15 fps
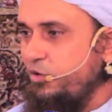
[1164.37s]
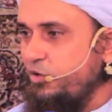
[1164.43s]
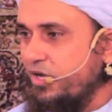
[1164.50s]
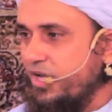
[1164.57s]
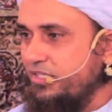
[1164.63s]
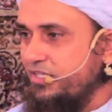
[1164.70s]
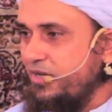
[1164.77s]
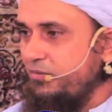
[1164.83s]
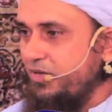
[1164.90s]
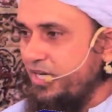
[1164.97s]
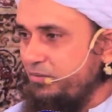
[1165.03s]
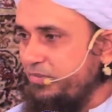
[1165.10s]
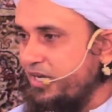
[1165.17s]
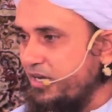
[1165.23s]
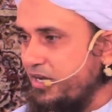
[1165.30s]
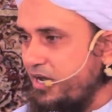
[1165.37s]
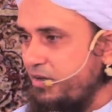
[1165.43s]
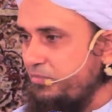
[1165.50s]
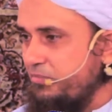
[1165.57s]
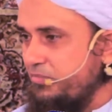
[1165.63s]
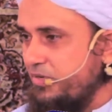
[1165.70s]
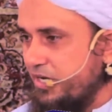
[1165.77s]
लोग कहते हैं ना भाई मेरा
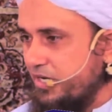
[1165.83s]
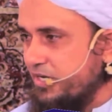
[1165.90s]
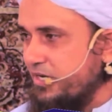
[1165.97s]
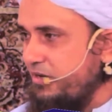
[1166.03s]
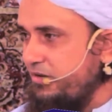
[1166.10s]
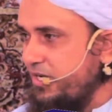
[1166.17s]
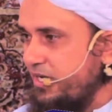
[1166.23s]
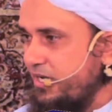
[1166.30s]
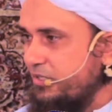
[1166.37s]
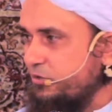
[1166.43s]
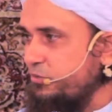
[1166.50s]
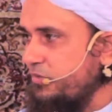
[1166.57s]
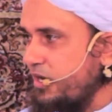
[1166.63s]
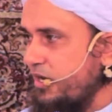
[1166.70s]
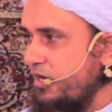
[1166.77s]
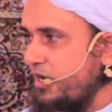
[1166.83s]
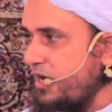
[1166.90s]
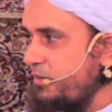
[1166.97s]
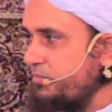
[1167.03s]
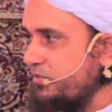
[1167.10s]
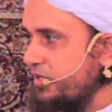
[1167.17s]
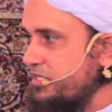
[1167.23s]
काम अटका हुआ है यार तुम करने
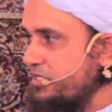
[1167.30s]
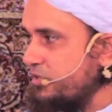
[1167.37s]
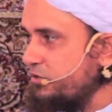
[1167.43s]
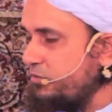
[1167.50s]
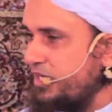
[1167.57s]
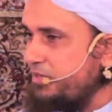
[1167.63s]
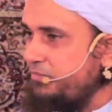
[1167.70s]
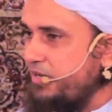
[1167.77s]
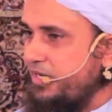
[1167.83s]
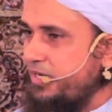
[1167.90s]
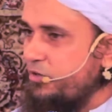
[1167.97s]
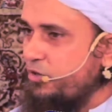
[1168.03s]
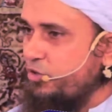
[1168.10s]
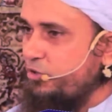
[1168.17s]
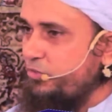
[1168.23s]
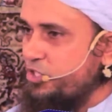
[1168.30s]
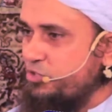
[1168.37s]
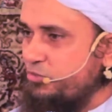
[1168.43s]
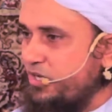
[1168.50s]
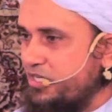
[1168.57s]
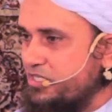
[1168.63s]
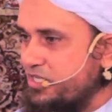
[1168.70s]
आप कह सकते हो भाई मैंने डॉक्यूमेंट्स
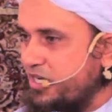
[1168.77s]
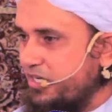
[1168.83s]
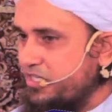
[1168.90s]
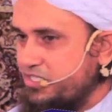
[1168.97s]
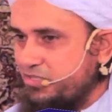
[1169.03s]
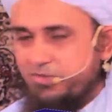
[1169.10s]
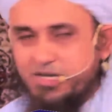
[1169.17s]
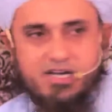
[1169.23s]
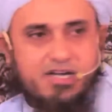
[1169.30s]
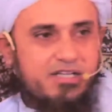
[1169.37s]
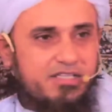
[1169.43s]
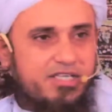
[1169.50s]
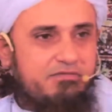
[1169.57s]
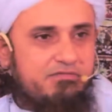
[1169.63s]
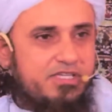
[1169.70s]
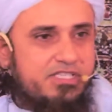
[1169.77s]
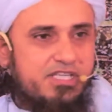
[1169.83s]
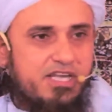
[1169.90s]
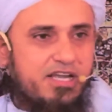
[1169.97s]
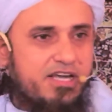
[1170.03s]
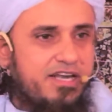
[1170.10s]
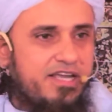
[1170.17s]
तुम्हारे सारे जमा करा दे
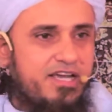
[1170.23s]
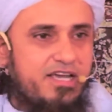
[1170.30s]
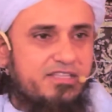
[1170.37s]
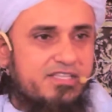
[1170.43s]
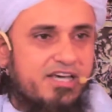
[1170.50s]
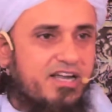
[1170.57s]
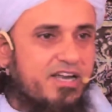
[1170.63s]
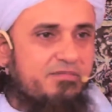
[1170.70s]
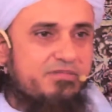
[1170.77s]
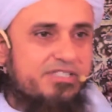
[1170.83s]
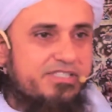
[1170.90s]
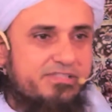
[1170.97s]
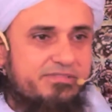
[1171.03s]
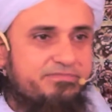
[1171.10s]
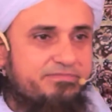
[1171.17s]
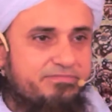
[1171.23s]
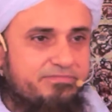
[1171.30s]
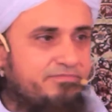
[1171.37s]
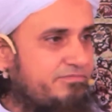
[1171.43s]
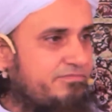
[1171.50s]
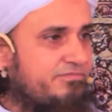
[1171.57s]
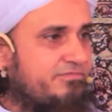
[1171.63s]
वीजा लगने का इंतजार है बस
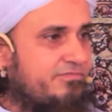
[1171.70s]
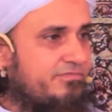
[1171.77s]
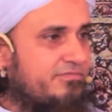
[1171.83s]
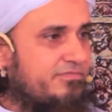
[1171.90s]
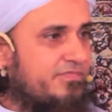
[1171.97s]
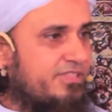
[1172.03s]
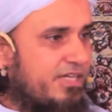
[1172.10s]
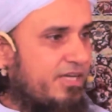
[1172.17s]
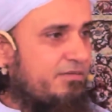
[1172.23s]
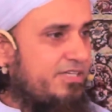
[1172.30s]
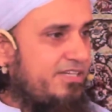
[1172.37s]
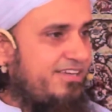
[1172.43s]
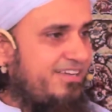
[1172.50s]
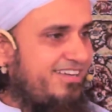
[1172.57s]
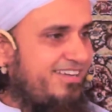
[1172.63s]
है भाई